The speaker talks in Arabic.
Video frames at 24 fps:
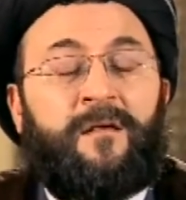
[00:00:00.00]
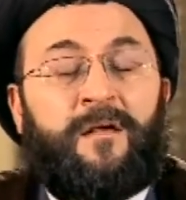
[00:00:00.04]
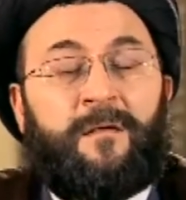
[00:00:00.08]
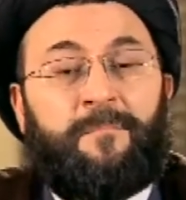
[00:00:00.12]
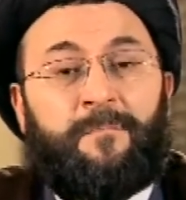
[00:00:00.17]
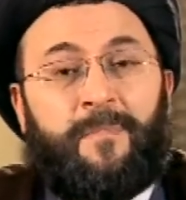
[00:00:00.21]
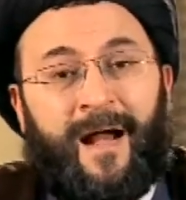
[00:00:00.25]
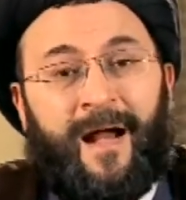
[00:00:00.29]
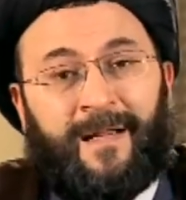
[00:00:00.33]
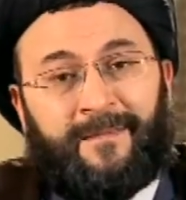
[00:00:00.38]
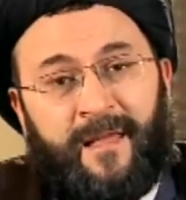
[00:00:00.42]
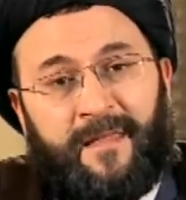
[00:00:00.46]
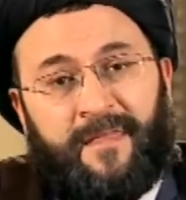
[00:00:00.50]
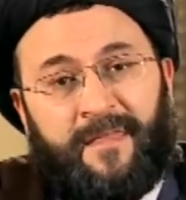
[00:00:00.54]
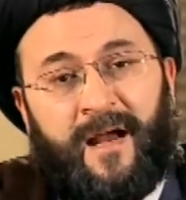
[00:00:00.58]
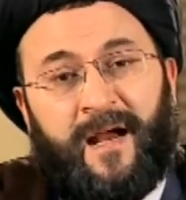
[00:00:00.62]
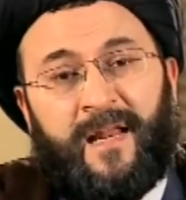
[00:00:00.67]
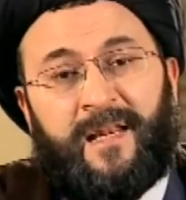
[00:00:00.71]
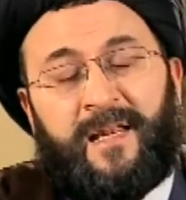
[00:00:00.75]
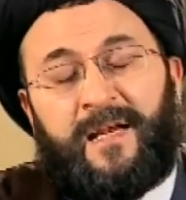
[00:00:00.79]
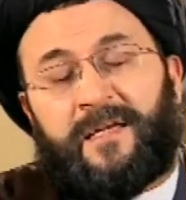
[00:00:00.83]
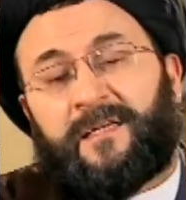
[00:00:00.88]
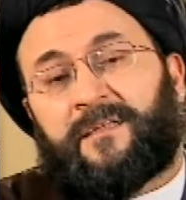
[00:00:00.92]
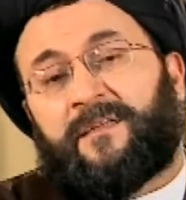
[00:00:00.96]
بعد
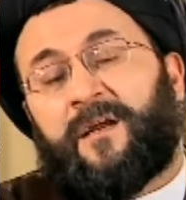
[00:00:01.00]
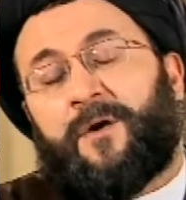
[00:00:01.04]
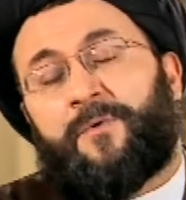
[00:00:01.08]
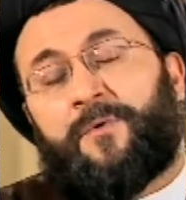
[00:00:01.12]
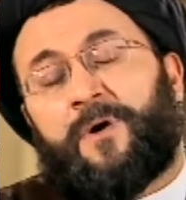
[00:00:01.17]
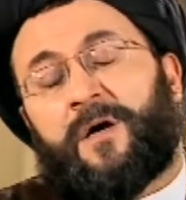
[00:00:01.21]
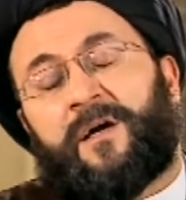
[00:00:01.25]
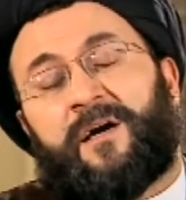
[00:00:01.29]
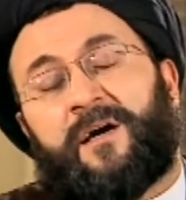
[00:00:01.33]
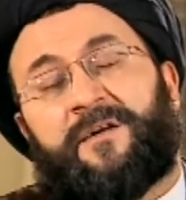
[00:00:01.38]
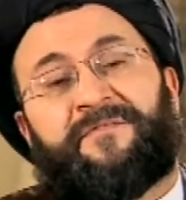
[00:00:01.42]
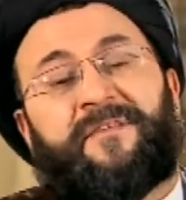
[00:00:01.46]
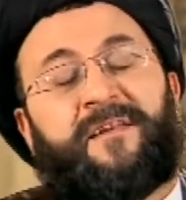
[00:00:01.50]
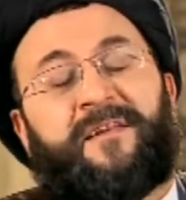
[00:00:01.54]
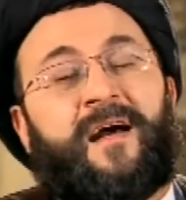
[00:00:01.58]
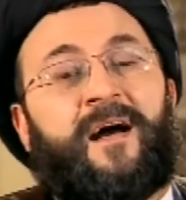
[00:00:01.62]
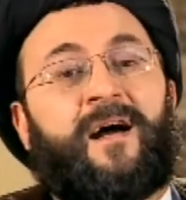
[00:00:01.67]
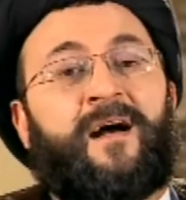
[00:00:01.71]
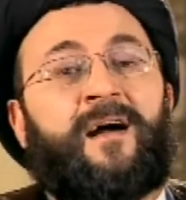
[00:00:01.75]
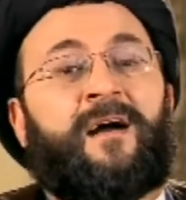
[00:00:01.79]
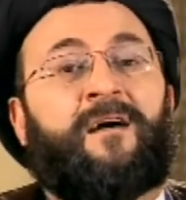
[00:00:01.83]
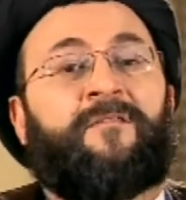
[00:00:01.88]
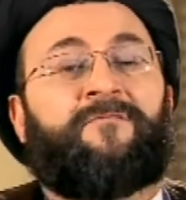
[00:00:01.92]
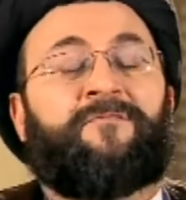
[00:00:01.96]
ذلك
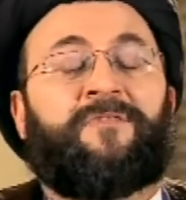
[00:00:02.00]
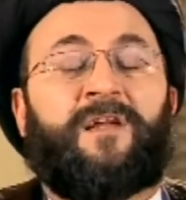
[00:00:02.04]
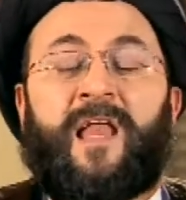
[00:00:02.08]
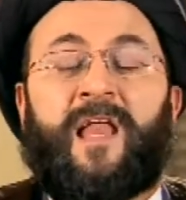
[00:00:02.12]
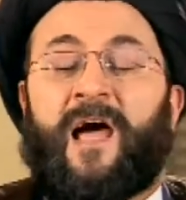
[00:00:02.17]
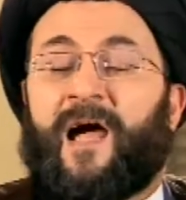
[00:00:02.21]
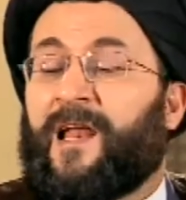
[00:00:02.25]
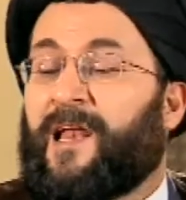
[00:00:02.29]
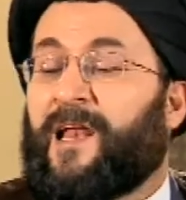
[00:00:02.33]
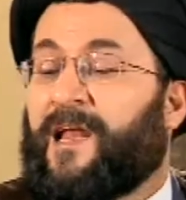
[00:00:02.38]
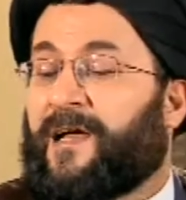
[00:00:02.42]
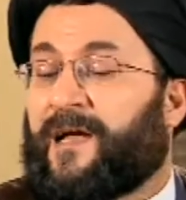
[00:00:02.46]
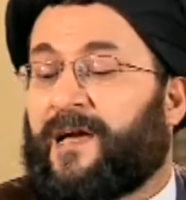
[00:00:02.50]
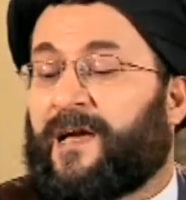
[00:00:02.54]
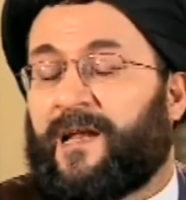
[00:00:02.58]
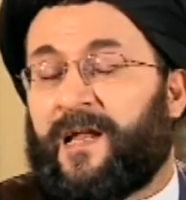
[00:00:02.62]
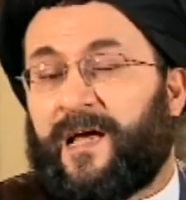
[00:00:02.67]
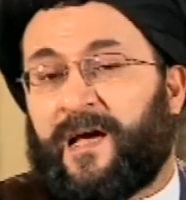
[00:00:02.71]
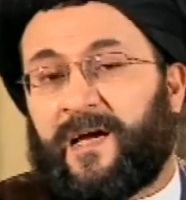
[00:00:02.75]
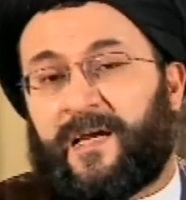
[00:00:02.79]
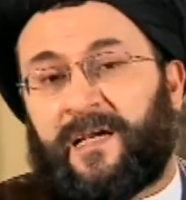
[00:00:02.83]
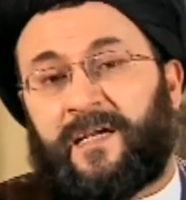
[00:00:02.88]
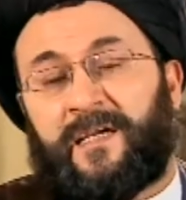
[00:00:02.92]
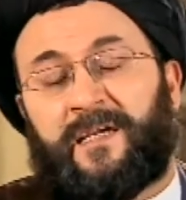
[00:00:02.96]
توقفنا في الحلقه
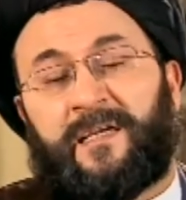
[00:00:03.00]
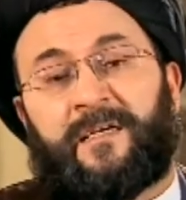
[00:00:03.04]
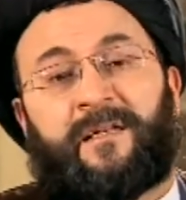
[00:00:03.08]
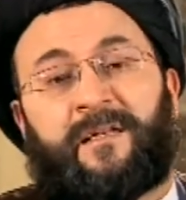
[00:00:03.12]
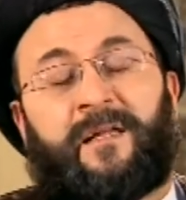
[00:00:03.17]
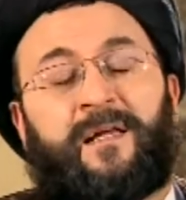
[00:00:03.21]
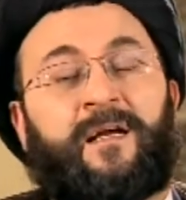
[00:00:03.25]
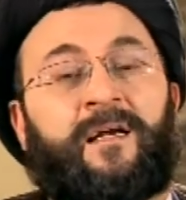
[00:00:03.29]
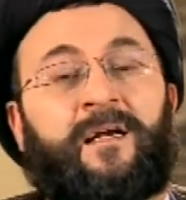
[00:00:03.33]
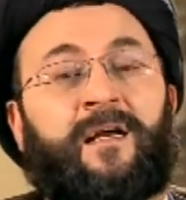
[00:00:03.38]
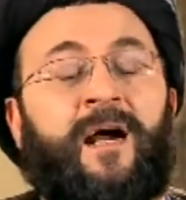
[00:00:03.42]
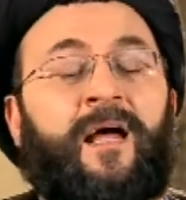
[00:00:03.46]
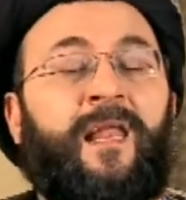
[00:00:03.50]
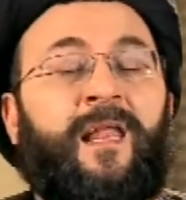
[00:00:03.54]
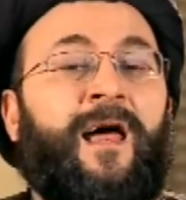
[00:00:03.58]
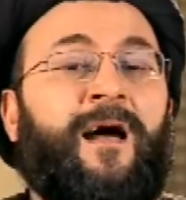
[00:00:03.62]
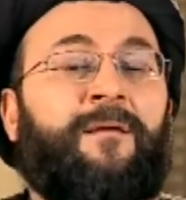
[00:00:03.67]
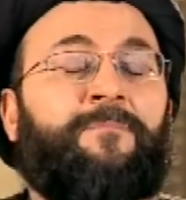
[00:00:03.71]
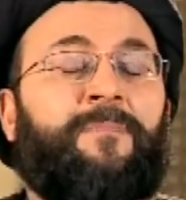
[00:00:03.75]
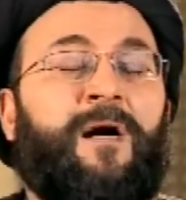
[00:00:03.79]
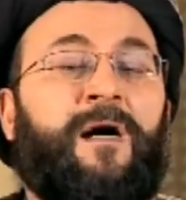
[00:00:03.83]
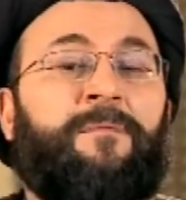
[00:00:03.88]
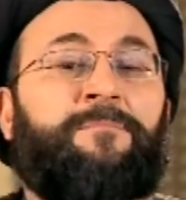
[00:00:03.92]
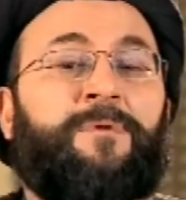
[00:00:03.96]
الاخيره على
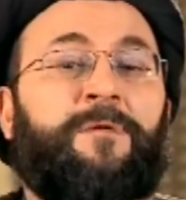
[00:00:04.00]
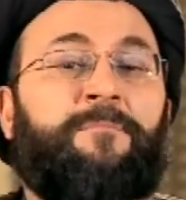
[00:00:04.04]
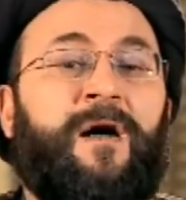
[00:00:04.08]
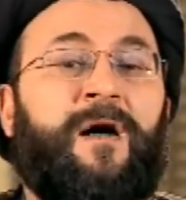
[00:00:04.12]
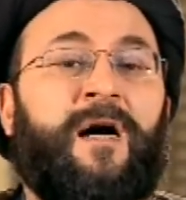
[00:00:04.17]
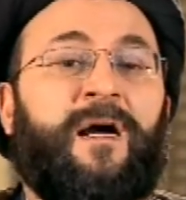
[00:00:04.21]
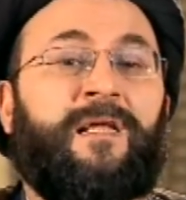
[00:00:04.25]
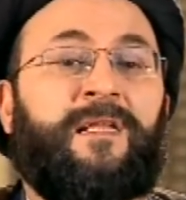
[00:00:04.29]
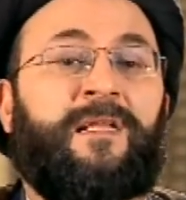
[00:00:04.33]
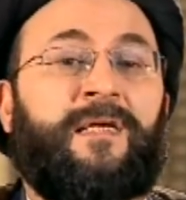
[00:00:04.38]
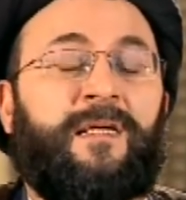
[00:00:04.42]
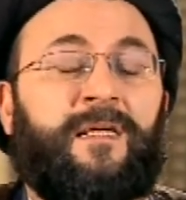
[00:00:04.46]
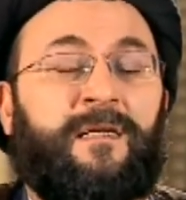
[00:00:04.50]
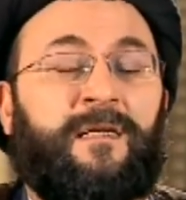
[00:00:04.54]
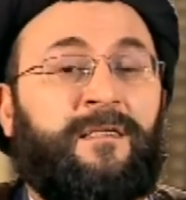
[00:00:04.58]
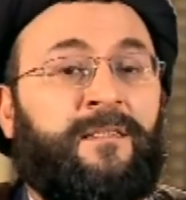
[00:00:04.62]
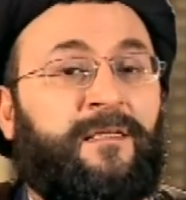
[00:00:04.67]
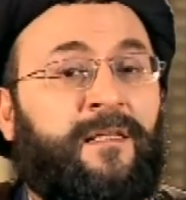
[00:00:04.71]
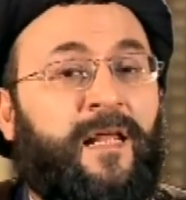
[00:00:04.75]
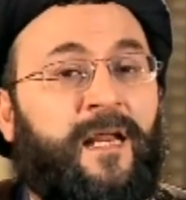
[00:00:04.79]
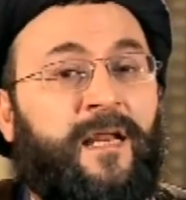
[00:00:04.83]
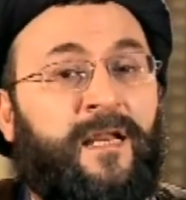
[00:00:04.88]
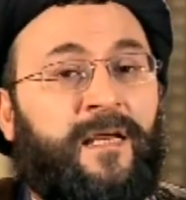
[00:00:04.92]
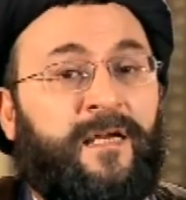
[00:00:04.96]
ما ببالي
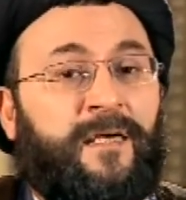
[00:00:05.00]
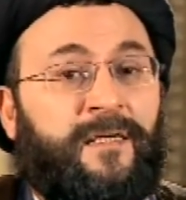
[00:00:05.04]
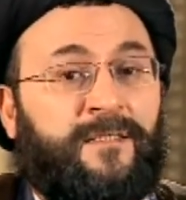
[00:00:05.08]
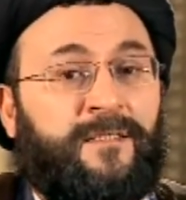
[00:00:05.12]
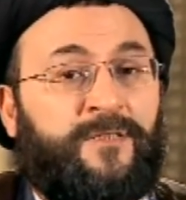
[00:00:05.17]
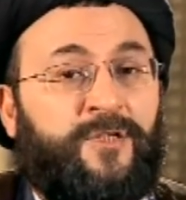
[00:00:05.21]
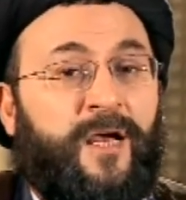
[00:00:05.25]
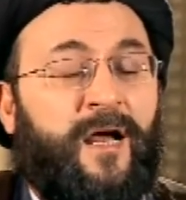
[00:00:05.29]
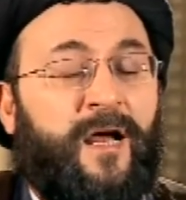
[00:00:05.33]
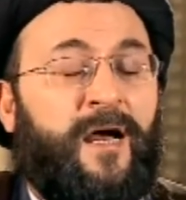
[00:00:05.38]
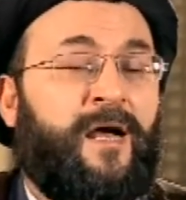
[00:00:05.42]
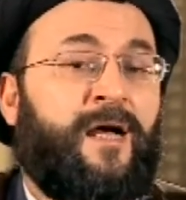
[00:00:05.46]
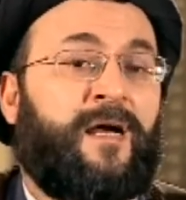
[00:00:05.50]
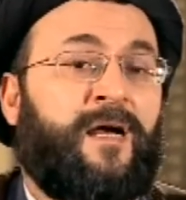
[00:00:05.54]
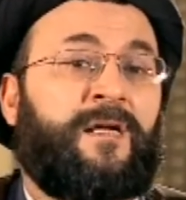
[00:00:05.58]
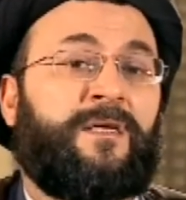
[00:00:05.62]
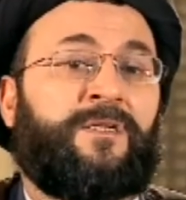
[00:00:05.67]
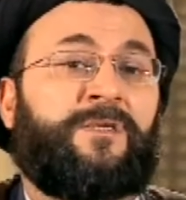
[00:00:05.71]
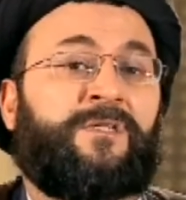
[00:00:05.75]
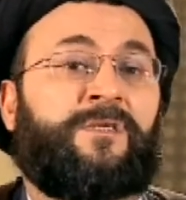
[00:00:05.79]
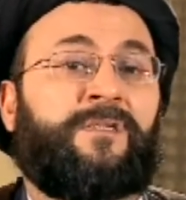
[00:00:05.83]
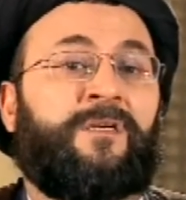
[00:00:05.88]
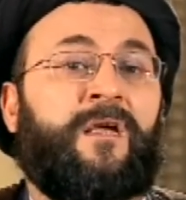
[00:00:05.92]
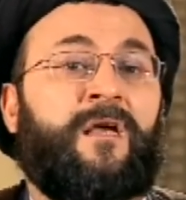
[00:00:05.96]
عند
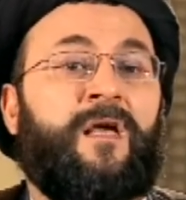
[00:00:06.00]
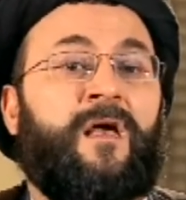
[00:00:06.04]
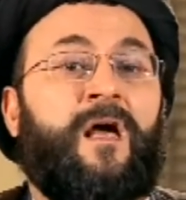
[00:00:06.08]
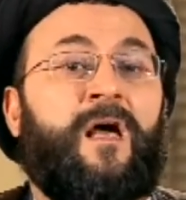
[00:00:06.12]
الاعجاز